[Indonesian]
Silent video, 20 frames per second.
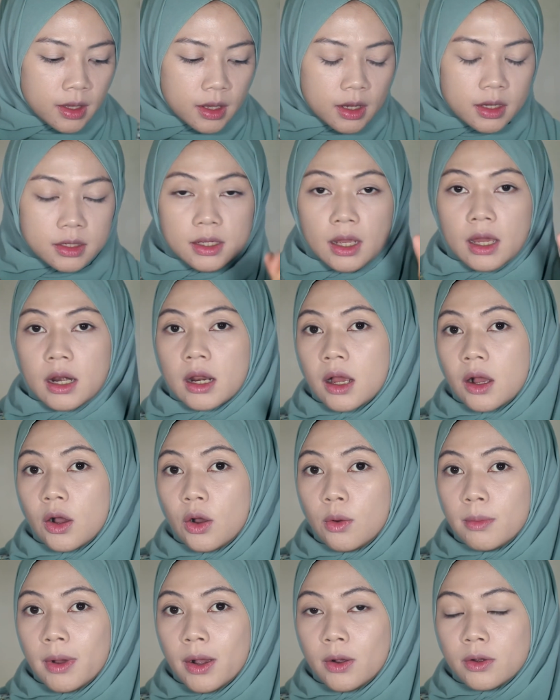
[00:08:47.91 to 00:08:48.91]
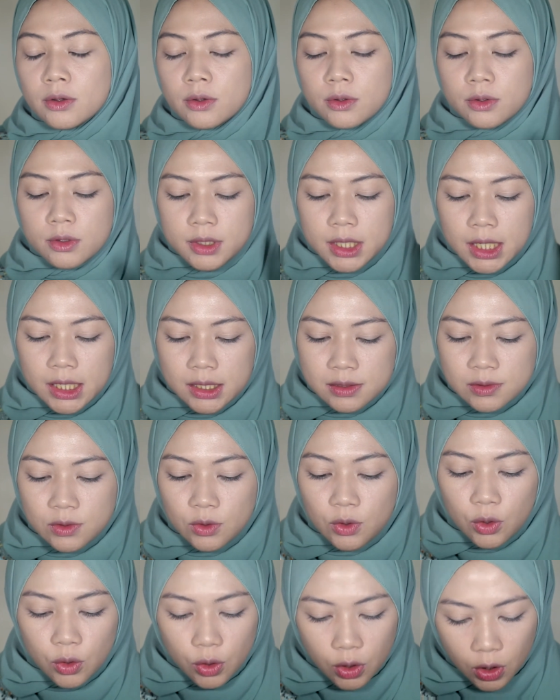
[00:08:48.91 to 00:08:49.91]
dan sekarang aku mau tes
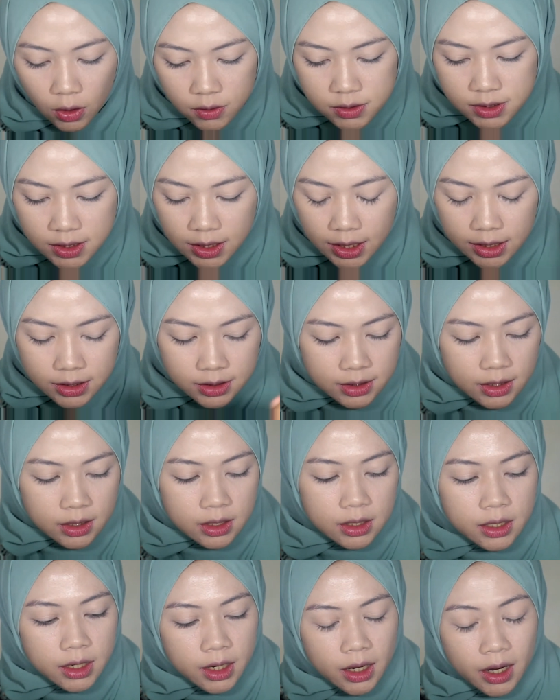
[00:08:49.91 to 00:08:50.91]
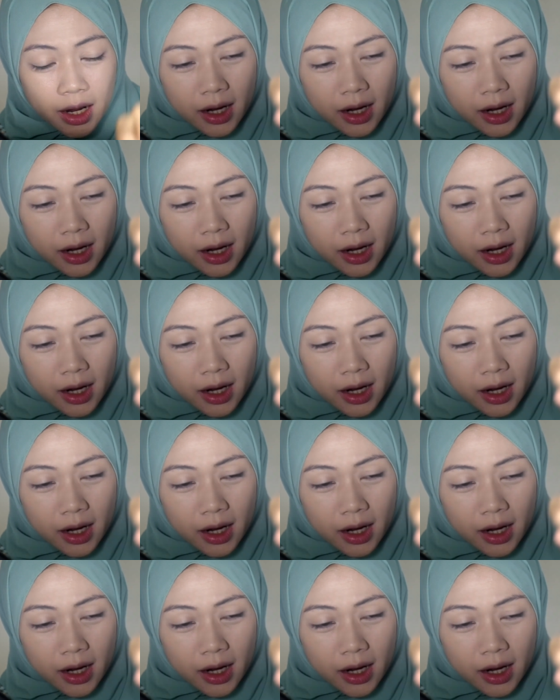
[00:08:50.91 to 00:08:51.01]
dulu oxidize-nya dia